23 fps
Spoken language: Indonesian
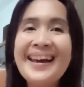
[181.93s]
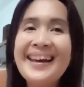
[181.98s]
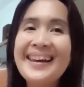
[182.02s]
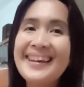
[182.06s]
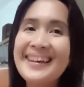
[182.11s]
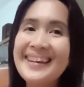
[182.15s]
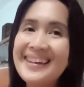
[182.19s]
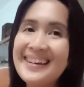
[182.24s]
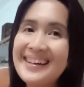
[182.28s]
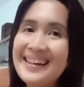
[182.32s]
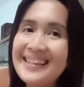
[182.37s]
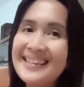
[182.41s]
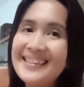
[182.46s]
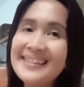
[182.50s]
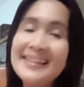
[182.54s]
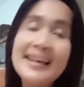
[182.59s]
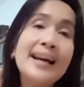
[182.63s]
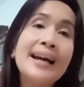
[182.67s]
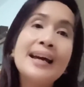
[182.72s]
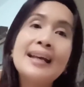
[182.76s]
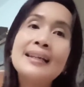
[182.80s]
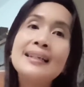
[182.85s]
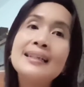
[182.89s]
Ingat
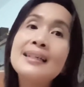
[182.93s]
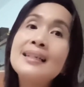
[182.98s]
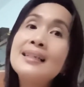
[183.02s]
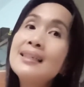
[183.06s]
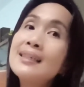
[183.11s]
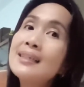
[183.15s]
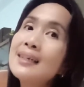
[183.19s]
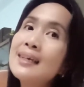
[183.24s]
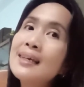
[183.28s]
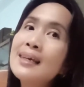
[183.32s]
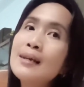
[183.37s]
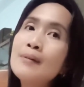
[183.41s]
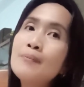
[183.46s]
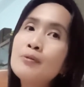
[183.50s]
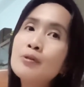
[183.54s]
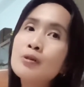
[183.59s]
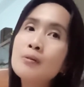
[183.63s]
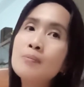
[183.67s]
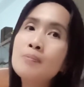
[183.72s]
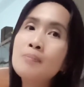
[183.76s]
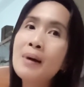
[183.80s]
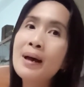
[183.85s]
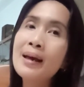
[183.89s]
jangan di skip
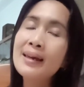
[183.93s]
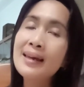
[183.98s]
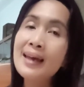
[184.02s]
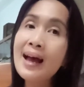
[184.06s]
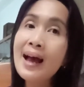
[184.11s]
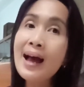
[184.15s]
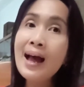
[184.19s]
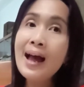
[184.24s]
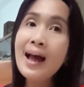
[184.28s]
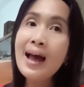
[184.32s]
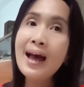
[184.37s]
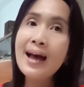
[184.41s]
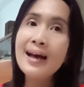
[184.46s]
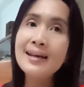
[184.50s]
supaya